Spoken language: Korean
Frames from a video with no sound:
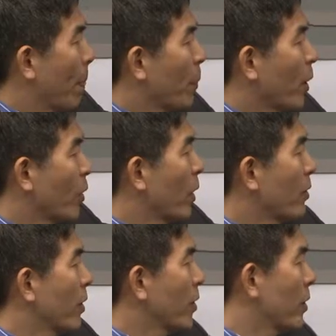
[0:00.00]
어떤
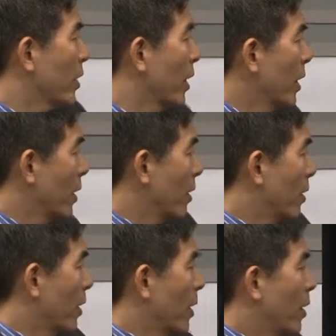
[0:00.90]
학생은 이제
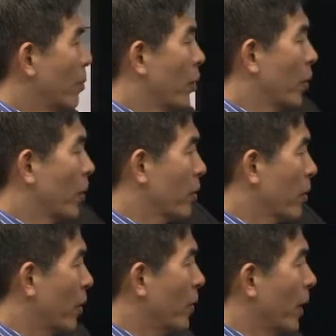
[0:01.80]
뭐
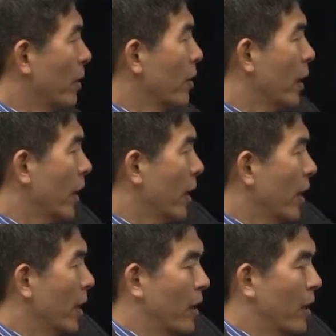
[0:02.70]
실험을 했는데